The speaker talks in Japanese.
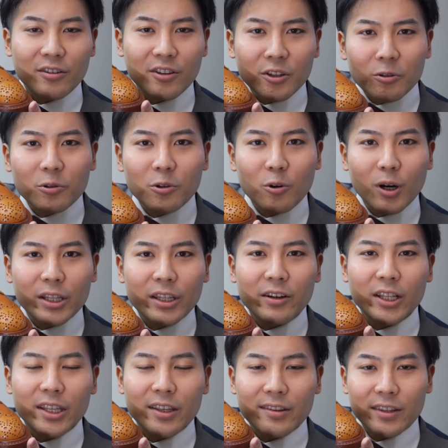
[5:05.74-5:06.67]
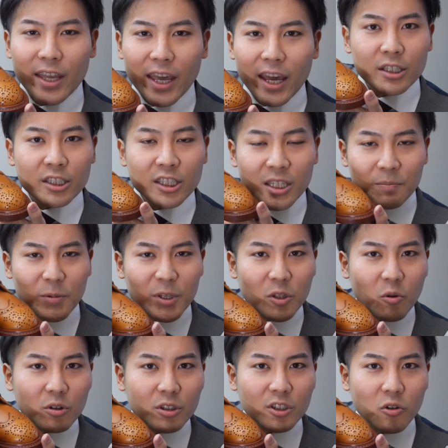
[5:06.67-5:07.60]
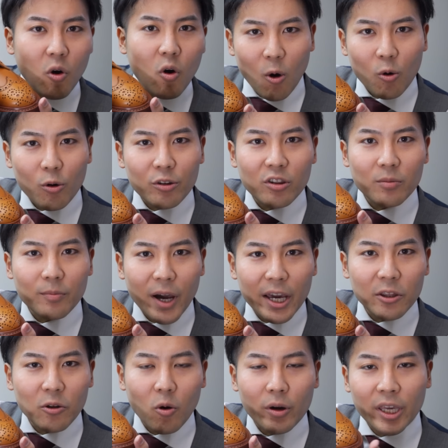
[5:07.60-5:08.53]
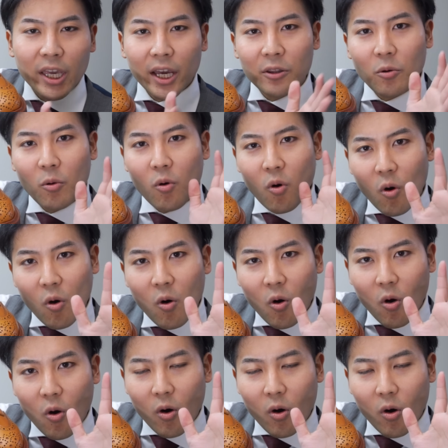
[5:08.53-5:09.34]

次の動画ではですね、新品の靴の下ろす前のケアの方法